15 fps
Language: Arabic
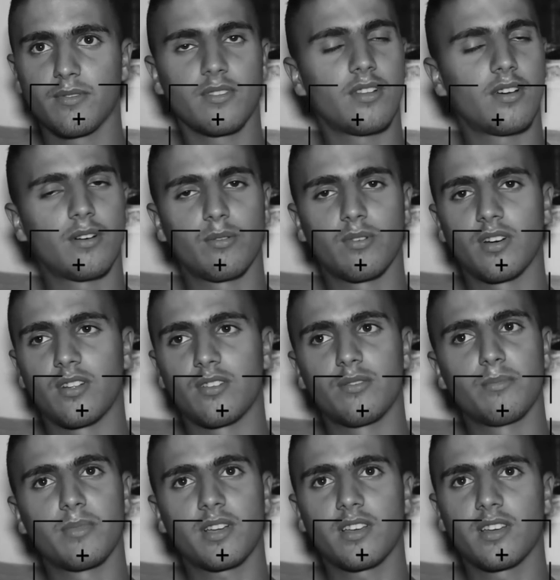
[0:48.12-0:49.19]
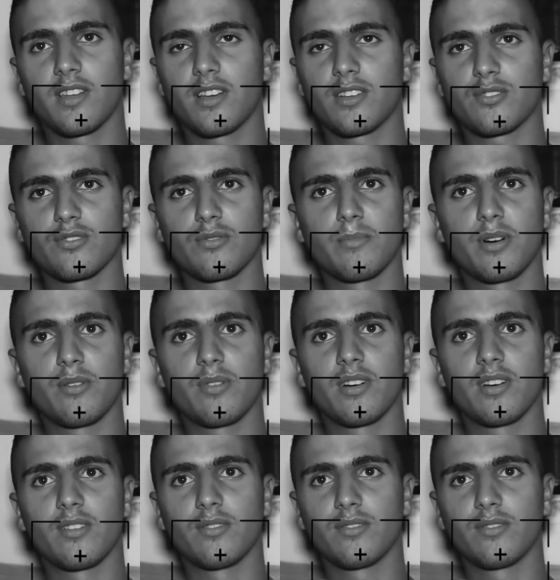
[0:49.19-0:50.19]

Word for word: لا والو ما كان ما والو